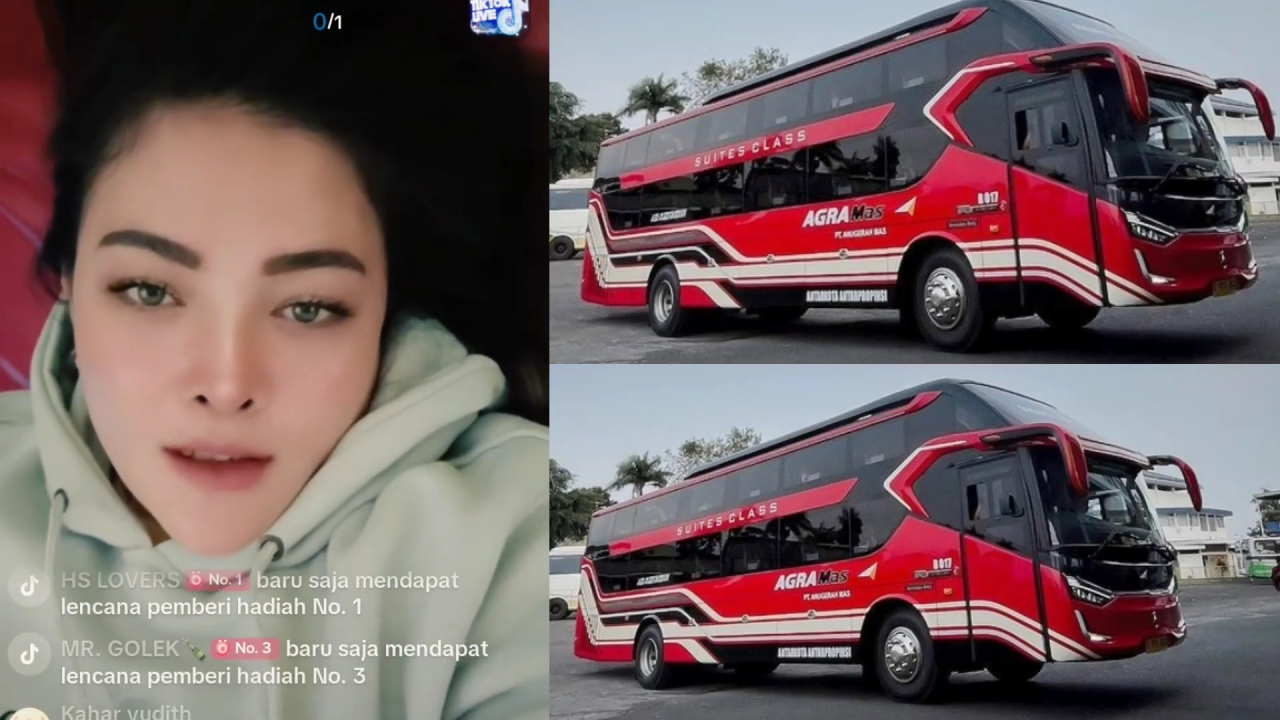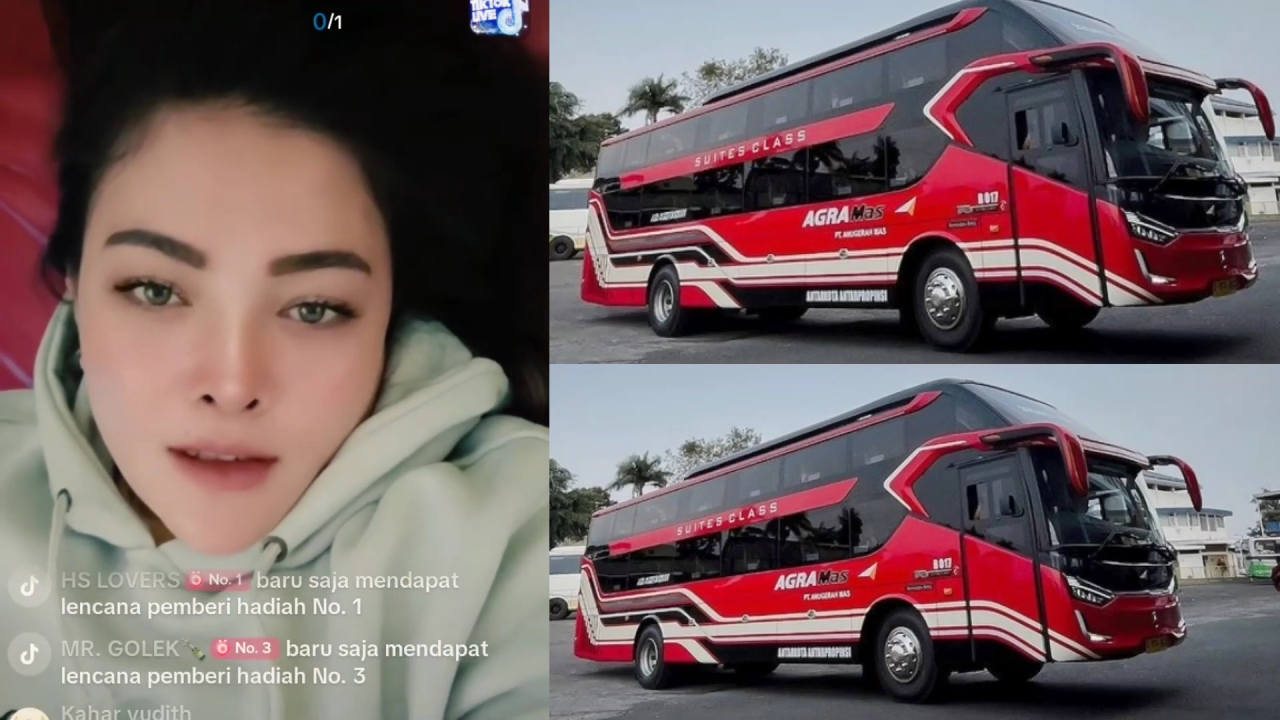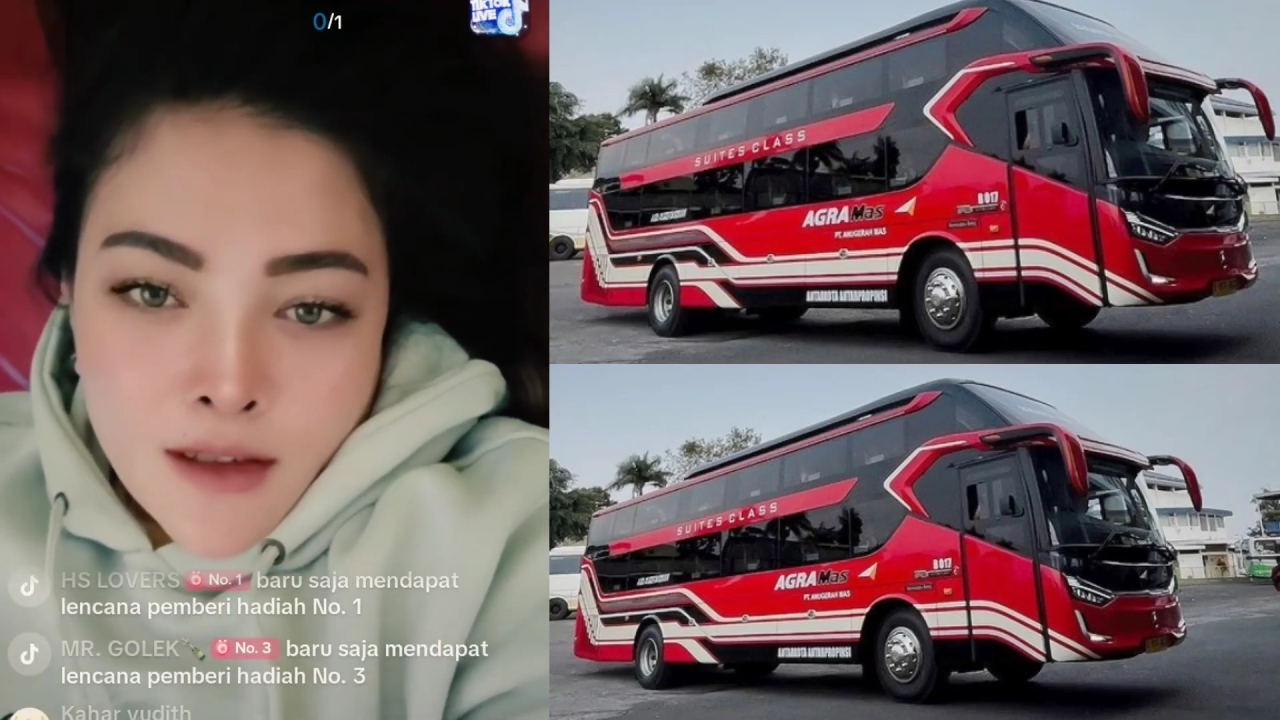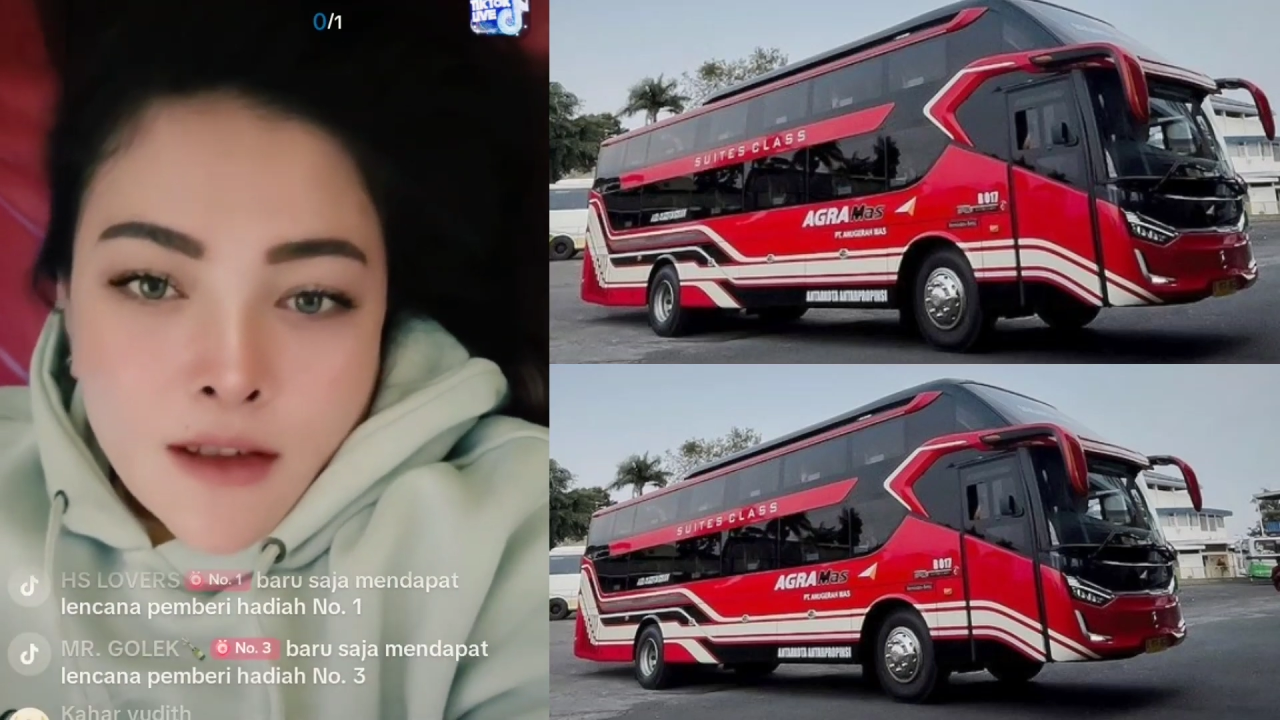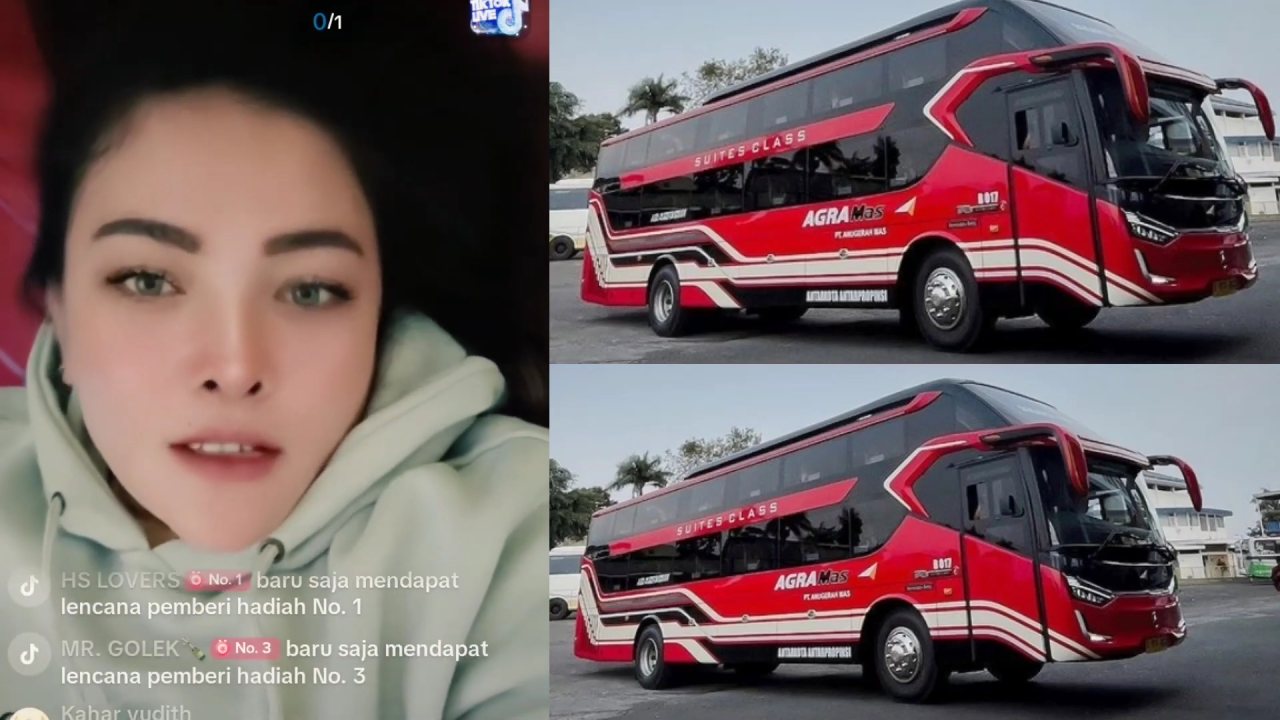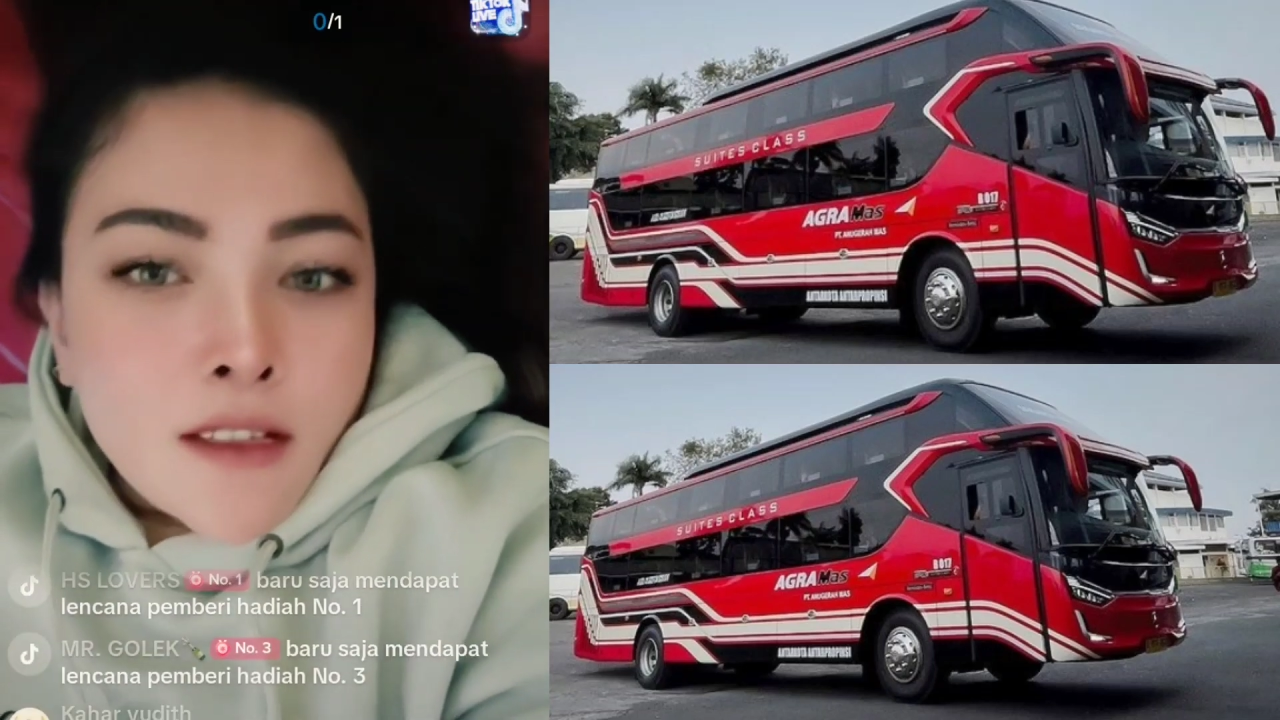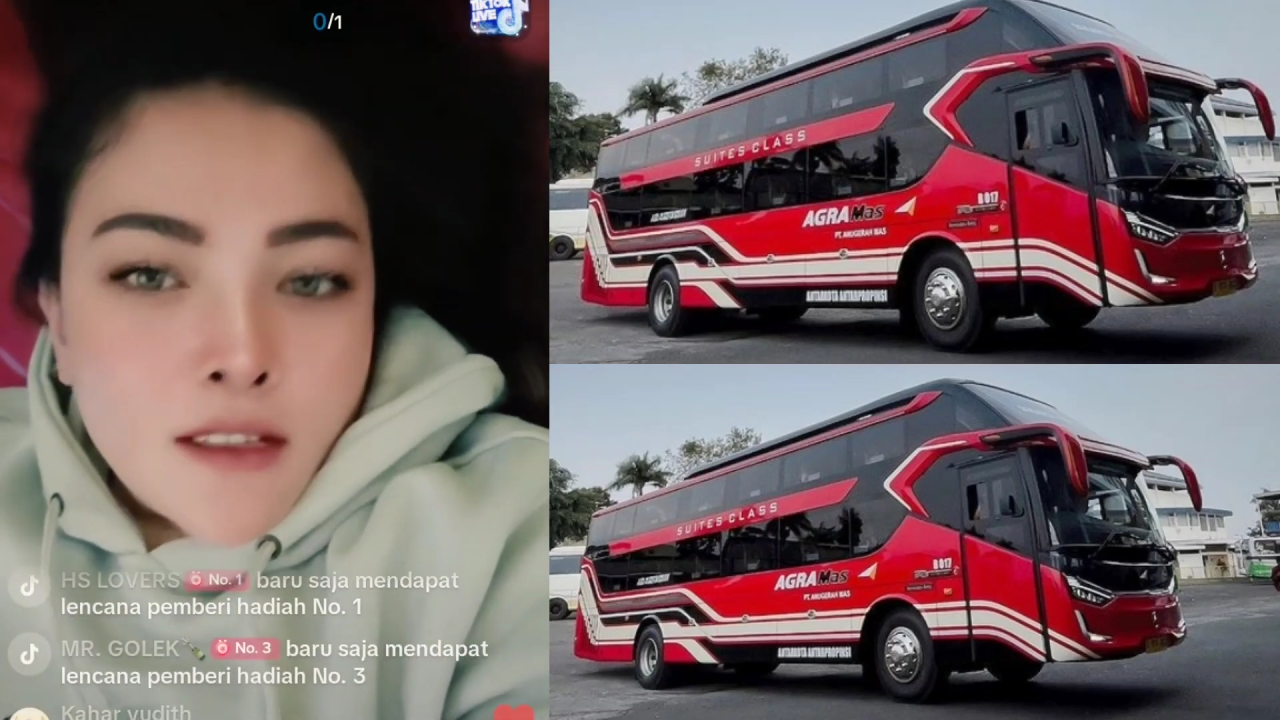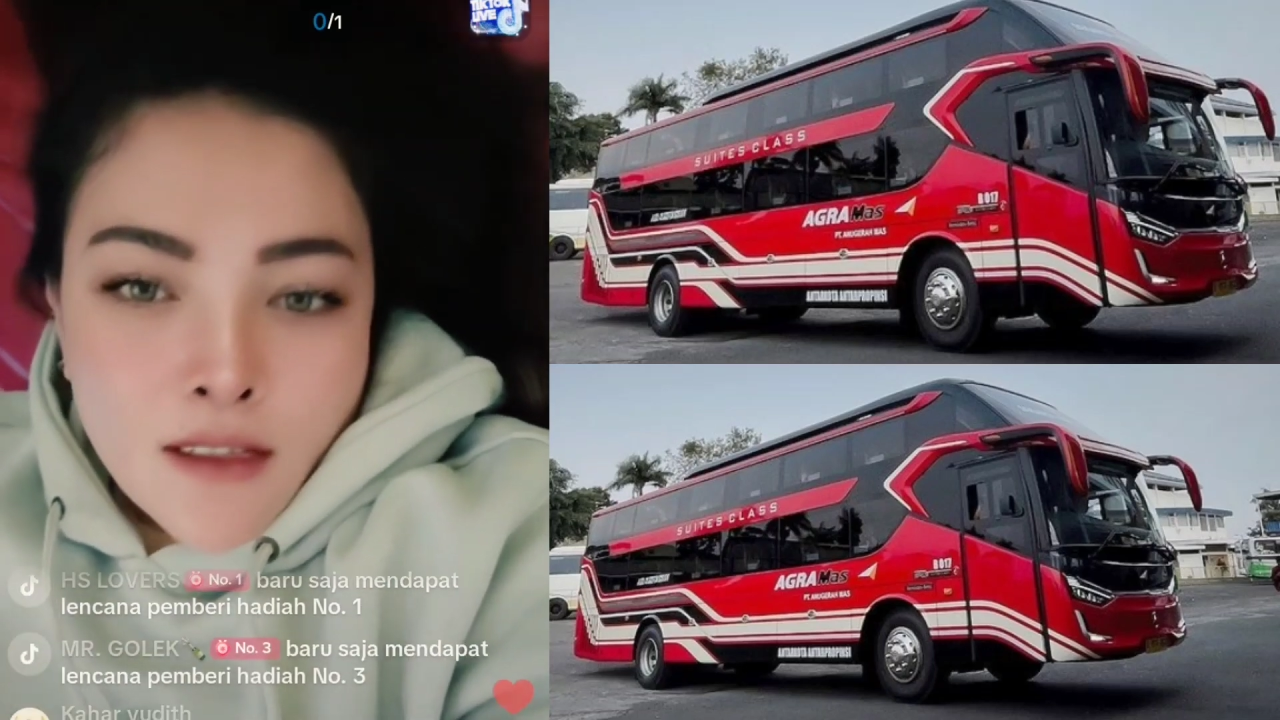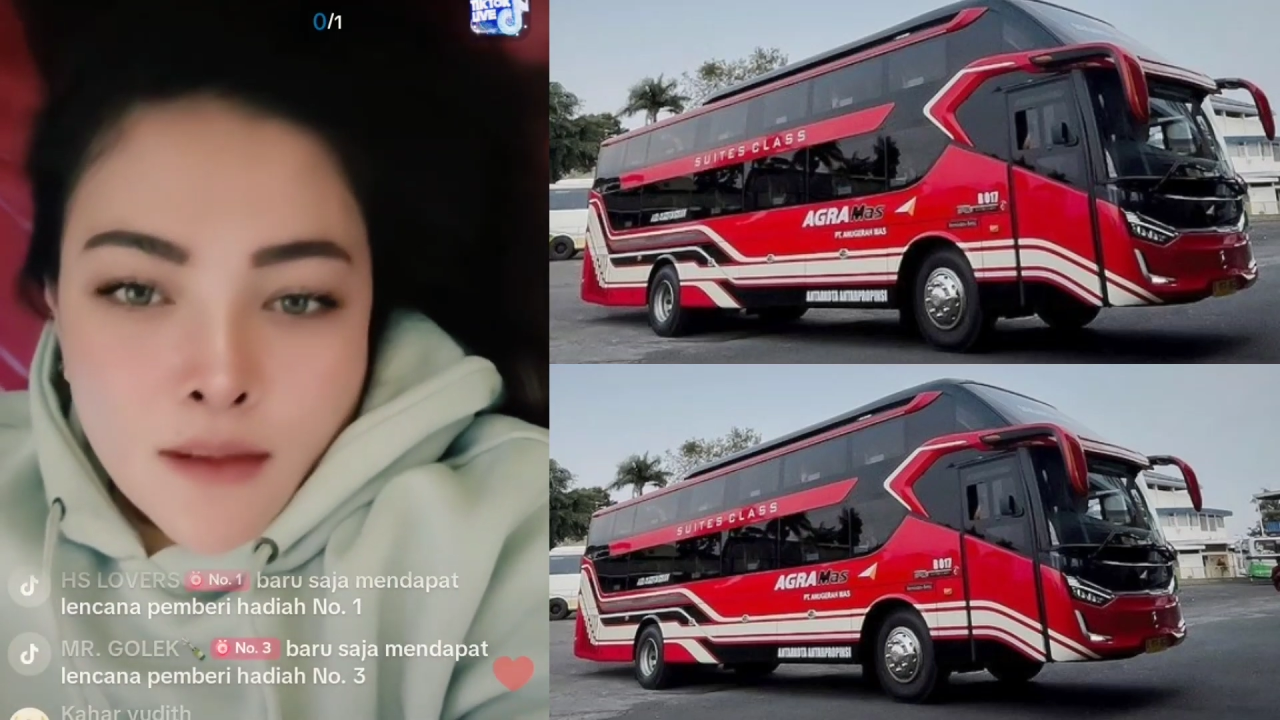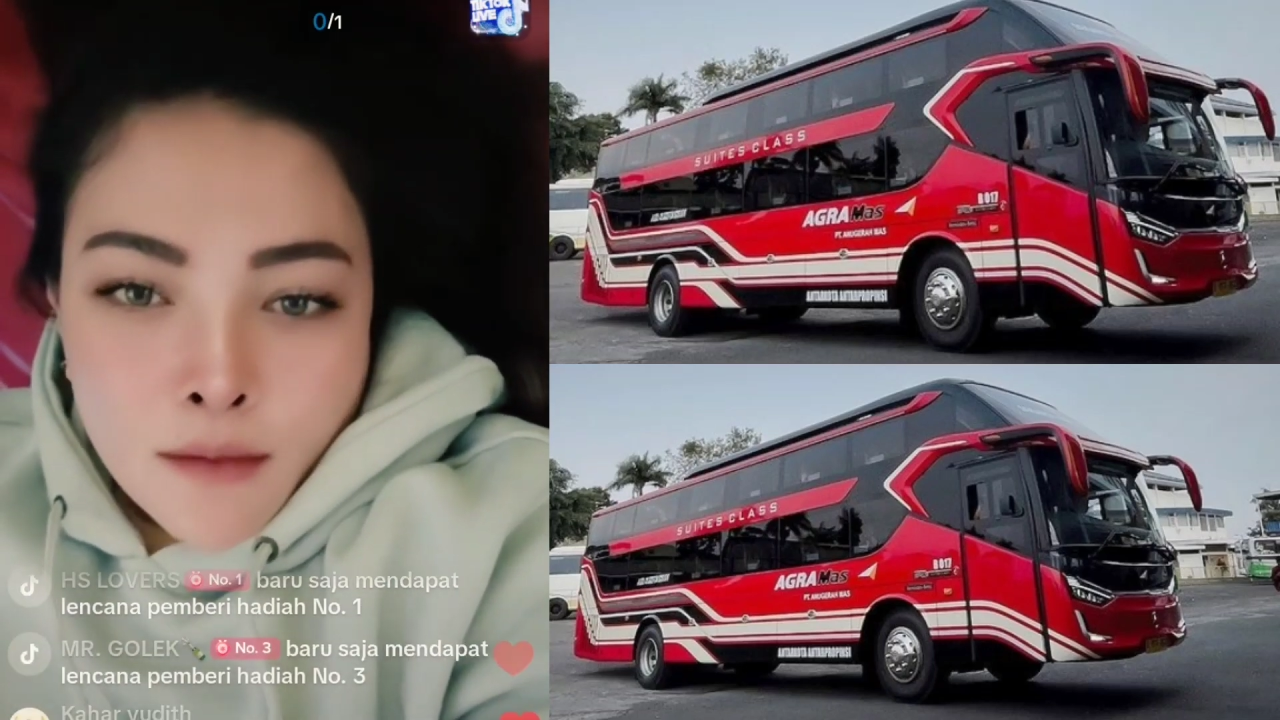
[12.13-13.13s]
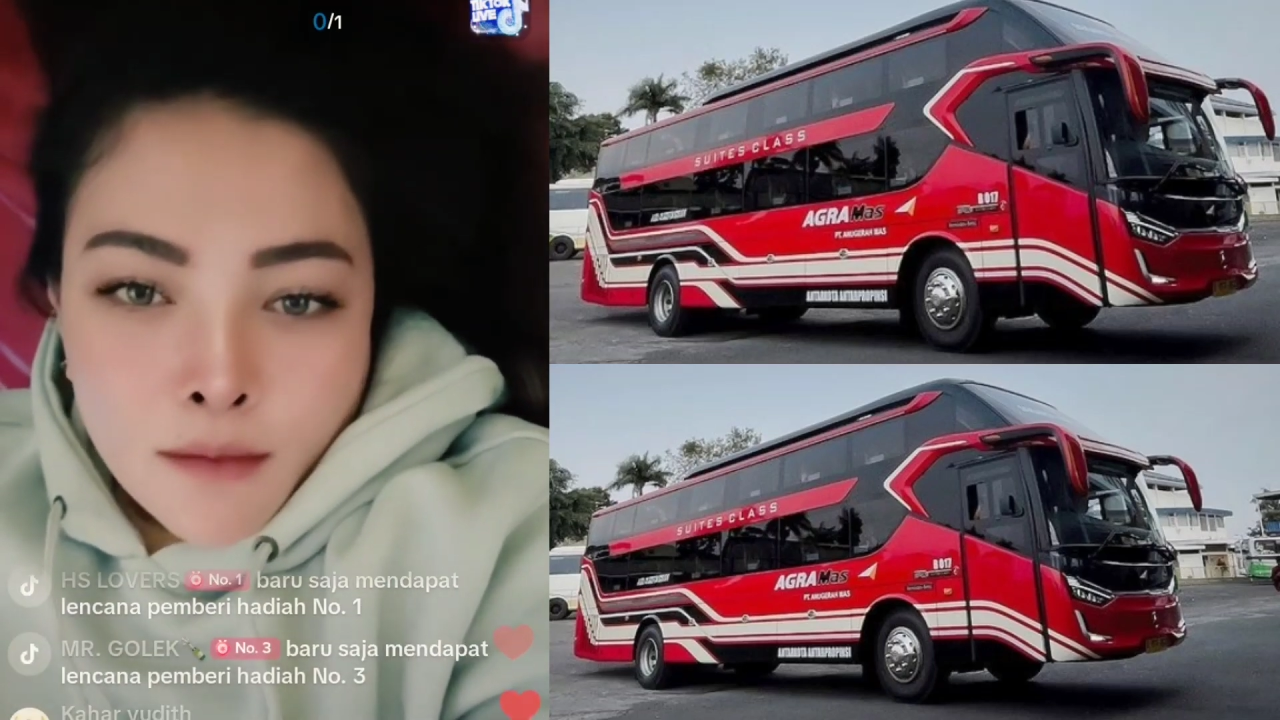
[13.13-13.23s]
kasih